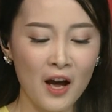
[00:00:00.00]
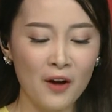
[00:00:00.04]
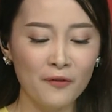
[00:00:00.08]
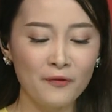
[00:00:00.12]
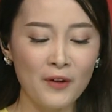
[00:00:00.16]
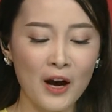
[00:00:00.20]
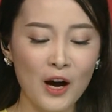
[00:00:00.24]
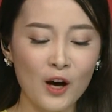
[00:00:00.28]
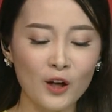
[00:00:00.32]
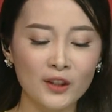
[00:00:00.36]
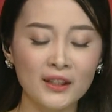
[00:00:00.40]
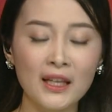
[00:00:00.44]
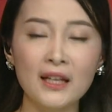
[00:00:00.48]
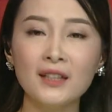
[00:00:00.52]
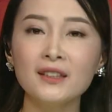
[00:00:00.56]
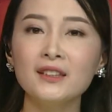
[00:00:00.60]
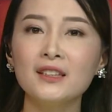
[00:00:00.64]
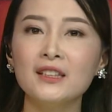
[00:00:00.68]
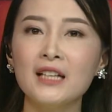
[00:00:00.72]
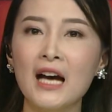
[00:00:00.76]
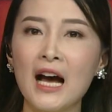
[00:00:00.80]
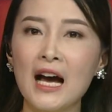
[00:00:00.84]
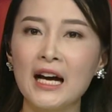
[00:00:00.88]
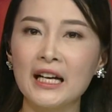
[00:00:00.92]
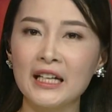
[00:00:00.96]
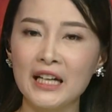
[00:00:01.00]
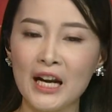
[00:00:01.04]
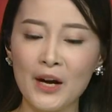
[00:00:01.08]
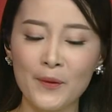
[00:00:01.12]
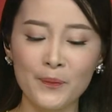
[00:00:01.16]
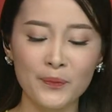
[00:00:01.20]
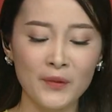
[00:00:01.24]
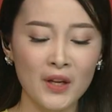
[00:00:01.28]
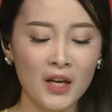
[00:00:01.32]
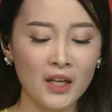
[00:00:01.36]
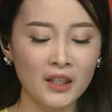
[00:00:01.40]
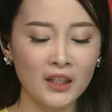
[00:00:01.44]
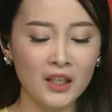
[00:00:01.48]
Vào tháng 4 hàng năm
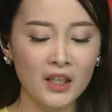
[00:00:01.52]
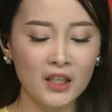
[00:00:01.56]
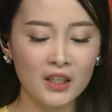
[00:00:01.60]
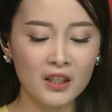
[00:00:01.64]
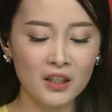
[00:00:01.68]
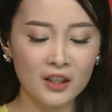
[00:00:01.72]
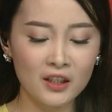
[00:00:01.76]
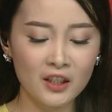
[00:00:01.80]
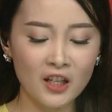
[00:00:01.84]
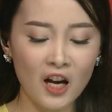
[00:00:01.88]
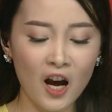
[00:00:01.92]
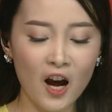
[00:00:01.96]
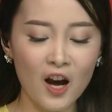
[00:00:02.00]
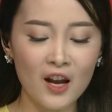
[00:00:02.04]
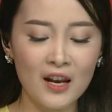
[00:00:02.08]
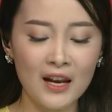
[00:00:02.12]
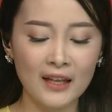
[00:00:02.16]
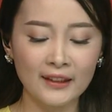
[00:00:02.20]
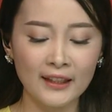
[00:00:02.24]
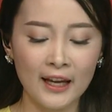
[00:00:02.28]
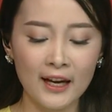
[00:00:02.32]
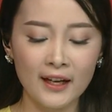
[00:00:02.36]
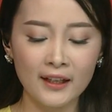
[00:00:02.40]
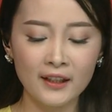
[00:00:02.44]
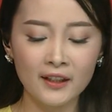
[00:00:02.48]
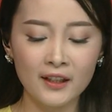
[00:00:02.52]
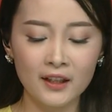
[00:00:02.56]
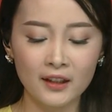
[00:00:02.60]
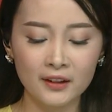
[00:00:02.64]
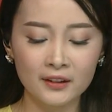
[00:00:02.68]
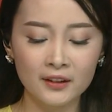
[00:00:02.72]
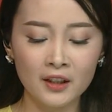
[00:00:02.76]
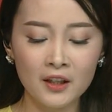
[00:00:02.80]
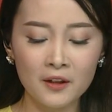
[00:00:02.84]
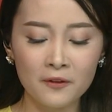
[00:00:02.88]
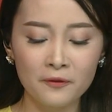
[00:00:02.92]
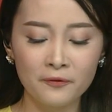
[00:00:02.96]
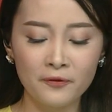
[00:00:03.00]
thì được coi là tháng nhận
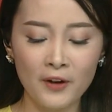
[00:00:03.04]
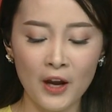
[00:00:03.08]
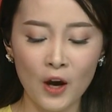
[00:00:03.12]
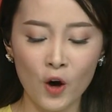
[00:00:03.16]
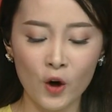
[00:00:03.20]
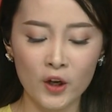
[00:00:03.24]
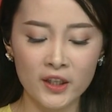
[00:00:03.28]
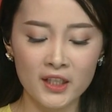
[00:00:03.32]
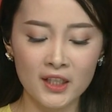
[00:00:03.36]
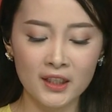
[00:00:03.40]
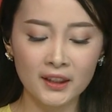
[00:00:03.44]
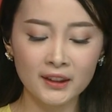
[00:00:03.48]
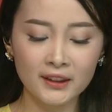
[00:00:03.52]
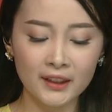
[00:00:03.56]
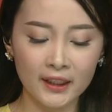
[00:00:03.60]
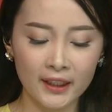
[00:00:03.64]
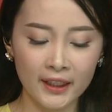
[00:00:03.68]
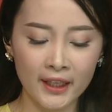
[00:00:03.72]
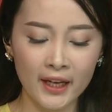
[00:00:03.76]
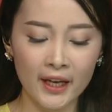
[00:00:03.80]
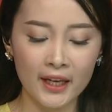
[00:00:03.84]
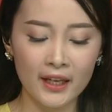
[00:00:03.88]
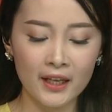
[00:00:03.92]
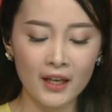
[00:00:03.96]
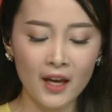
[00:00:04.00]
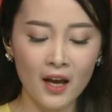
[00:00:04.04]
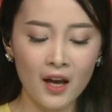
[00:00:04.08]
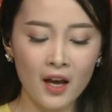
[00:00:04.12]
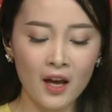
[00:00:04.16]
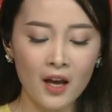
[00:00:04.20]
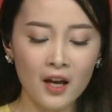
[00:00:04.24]
thức về hội chứng tự kỷ.